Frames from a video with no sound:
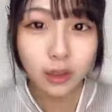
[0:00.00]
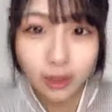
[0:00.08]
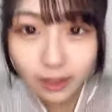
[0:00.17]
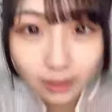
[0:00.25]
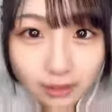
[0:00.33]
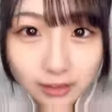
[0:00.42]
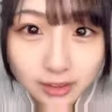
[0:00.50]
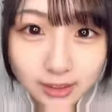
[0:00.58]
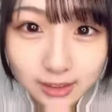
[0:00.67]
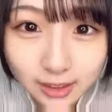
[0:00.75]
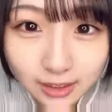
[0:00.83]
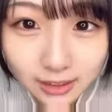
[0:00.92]
えなんか自
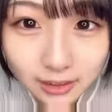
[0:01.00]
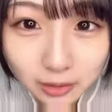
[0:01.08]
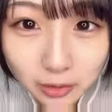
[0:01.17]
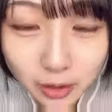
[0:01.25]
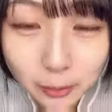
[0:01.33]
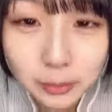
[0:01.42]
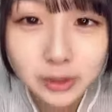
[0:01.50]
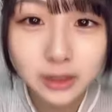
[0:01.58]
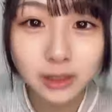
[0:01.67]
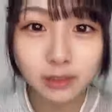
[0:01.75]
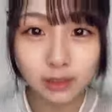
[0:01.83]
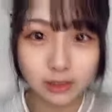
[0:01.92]
然にトーンアップして
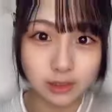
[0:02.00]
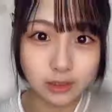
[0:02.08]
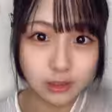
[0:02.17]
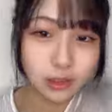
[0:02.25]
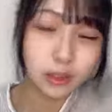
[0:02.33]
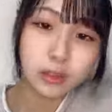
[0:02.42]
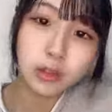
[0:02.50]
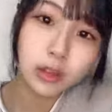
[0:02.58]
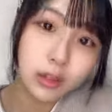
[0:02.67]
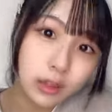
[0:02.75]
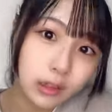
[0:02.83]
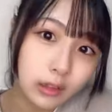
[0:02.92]
る感じえこれ
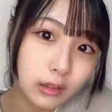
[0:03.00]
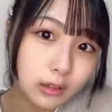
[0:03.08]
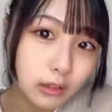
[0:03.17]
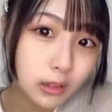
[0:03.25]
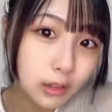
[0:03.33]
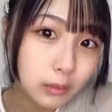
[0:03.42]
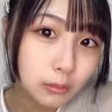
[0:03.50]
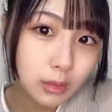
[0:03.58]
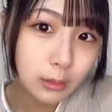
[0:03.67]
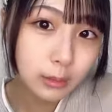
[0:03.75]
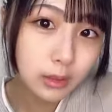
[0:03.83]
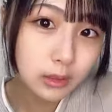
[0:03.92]
ね
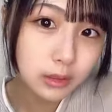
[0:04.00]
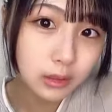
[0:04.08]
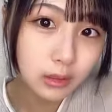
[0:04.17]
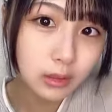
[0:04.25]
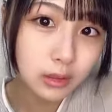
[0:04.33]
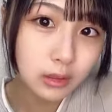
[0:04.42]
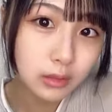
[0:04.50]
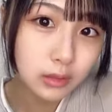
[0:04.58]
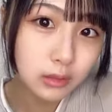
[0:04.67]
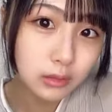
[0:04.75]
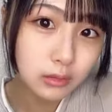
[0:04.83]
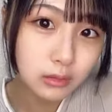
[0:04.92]
前まで使ってたや
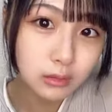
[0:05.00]
つ